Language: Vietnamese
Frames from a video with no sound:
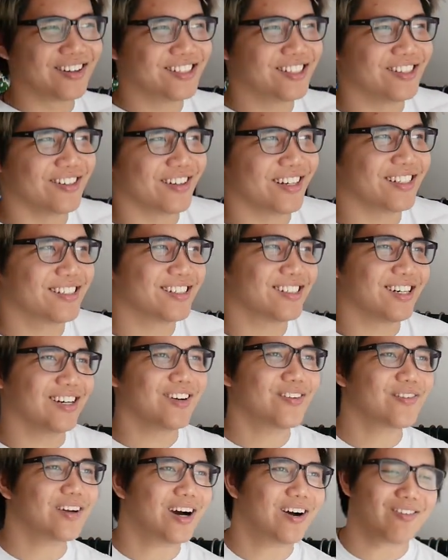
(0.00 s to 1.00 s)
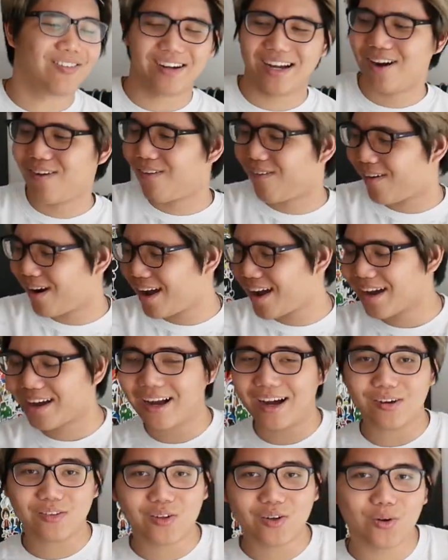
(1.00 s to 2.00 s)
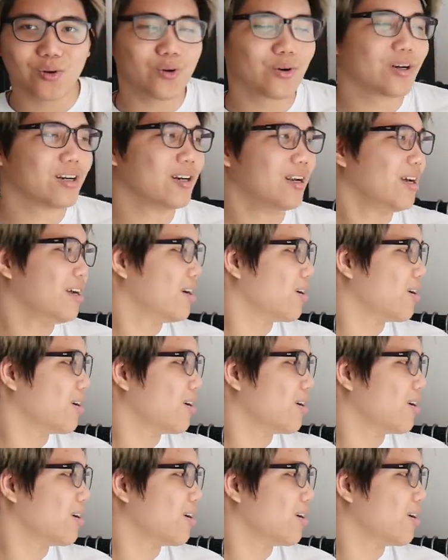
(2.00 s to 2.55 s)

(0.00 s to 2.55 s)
Original Gangster lúc nào áo khoác, áo thun,